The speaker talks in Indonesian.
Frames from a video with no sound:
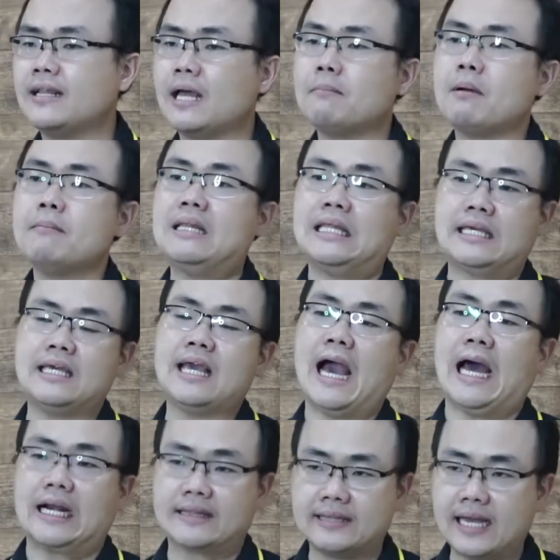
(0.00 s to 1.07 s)
anda
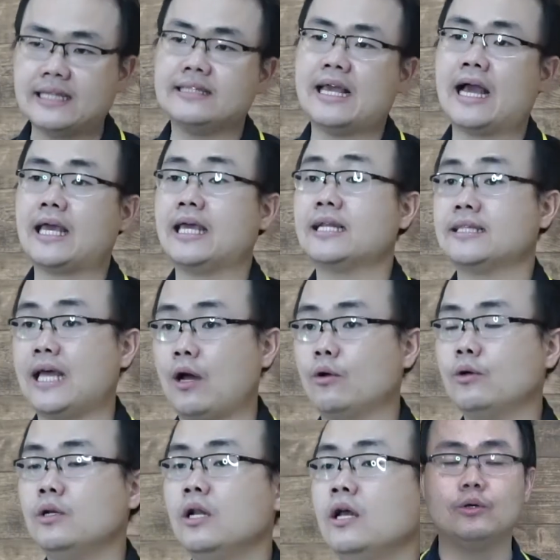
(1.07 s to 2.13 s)
memiliki harta di akhir
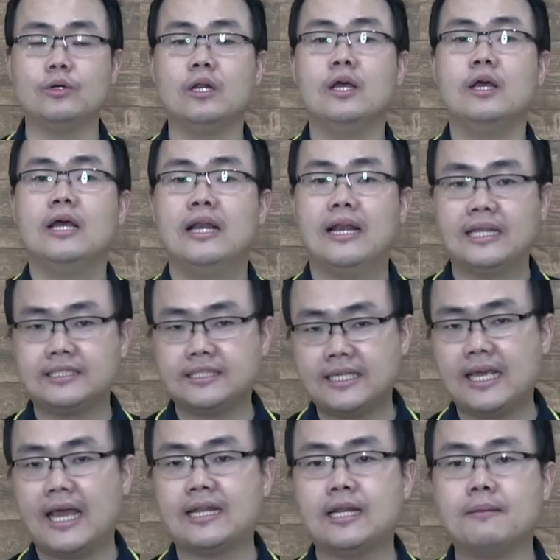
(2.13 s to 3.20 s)
tahun, let's
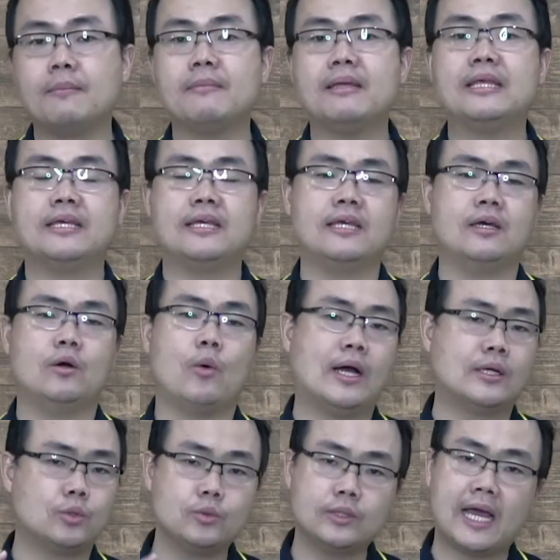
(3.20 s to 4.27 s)
say Anda memiliki
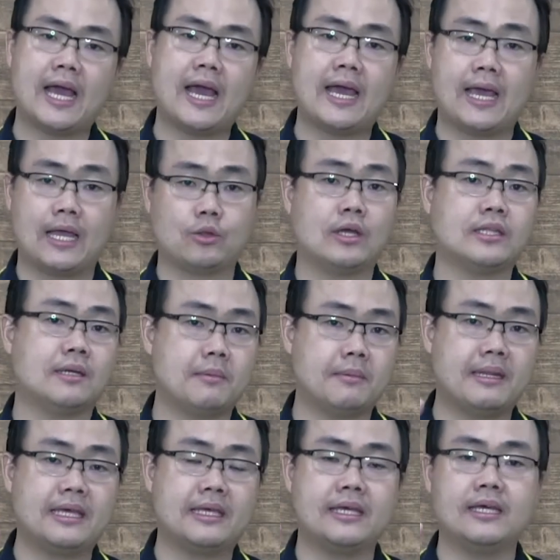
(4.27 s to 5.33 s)
uang tunai atau Anda
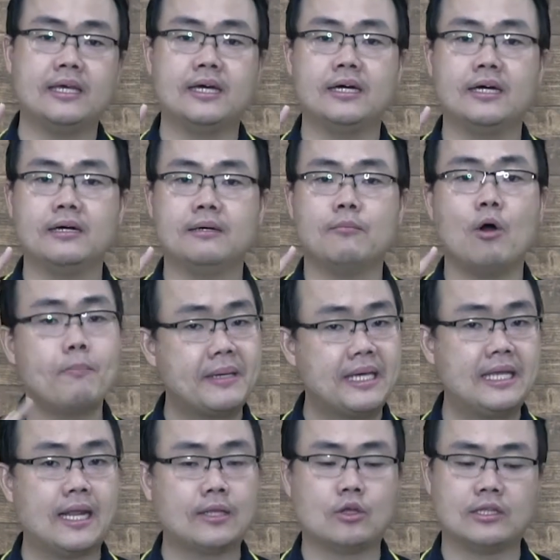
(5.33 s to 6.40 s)
memiliki uh,
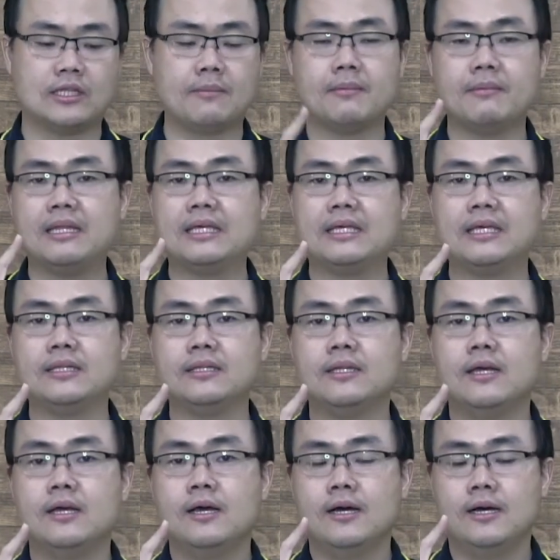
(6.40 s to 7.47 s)
mobil atau Anda memiliki
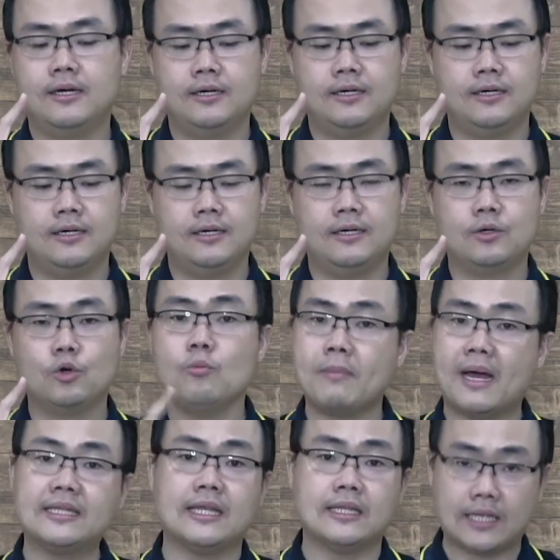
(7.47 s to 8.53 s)
uh, uh,
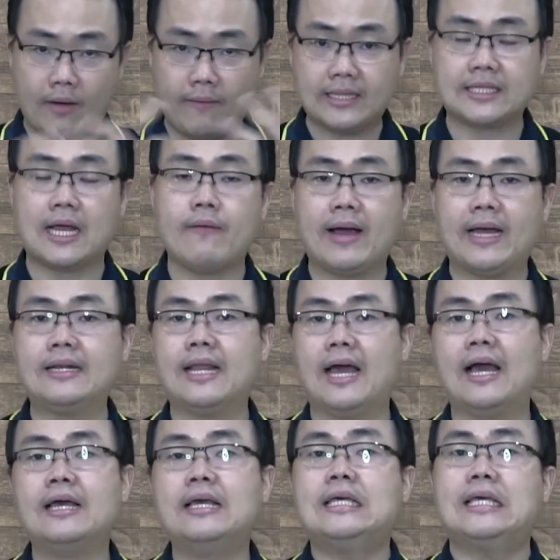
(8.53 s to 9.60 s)
rumah dan kawan-kawan. Nah,
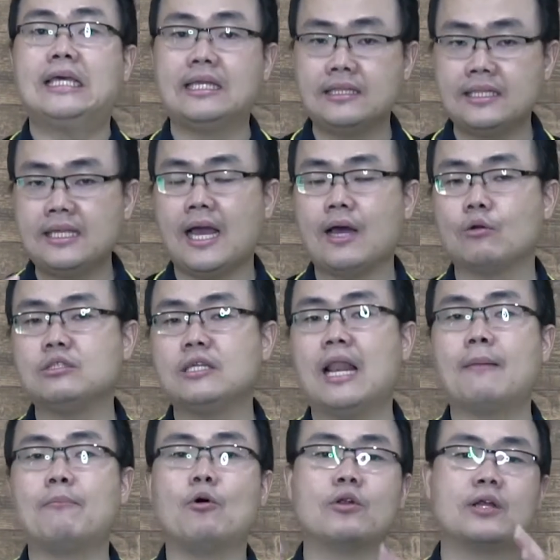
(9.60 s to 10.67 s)
ini harus
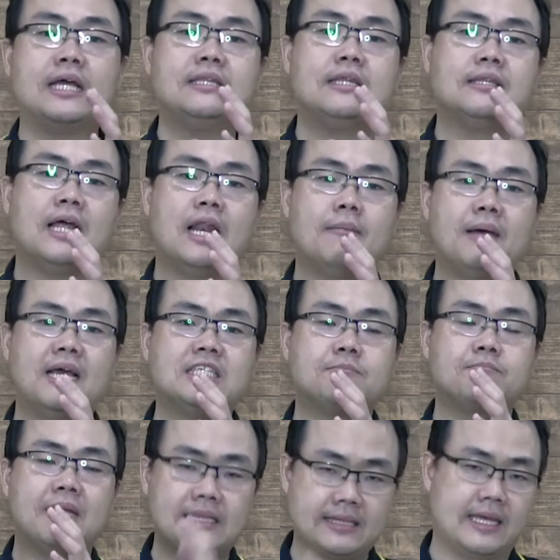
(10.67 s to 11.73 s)
dilaporkan di dalam
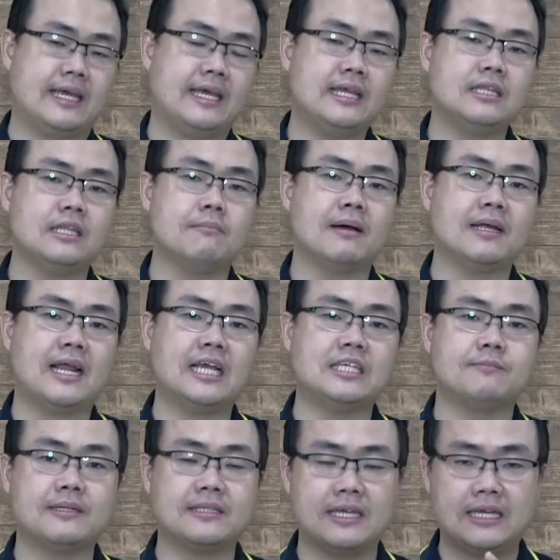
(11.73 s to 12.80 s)
SPT di mana
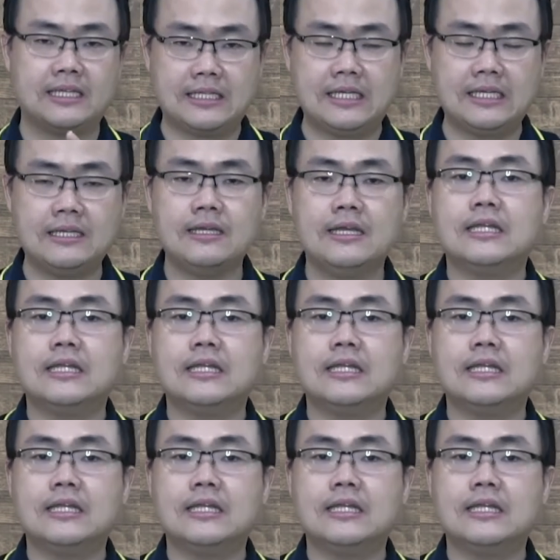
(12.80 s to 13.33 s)
SPT ini